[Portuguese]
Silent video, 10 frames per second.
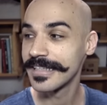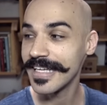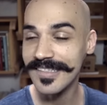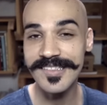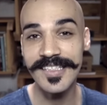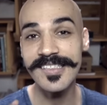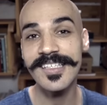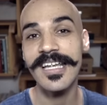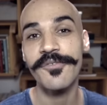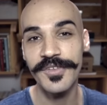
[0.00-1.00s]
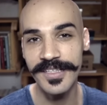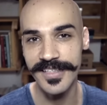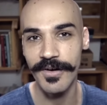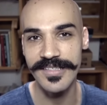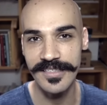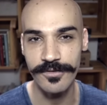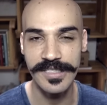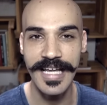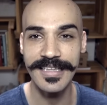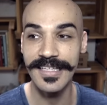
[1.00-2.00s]
Desci escrevi então essa
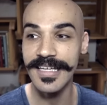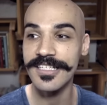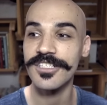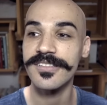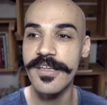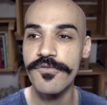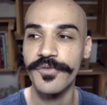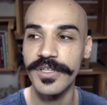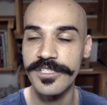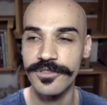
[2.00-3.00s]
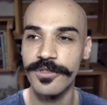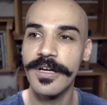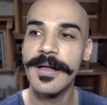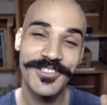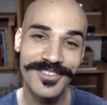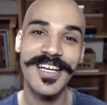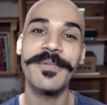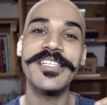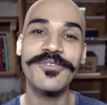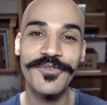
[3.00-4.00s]
newsletter, editei um vídeo,
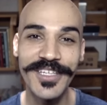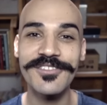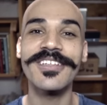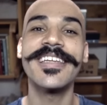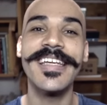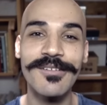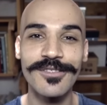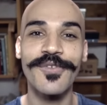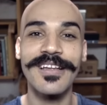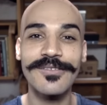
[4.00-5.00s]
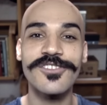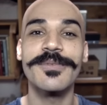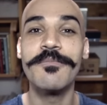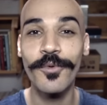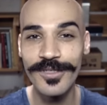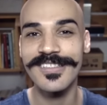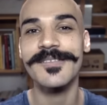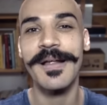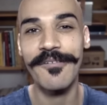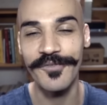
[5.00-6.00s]
justamente o vídeo em que eu estou falando sobre músicas para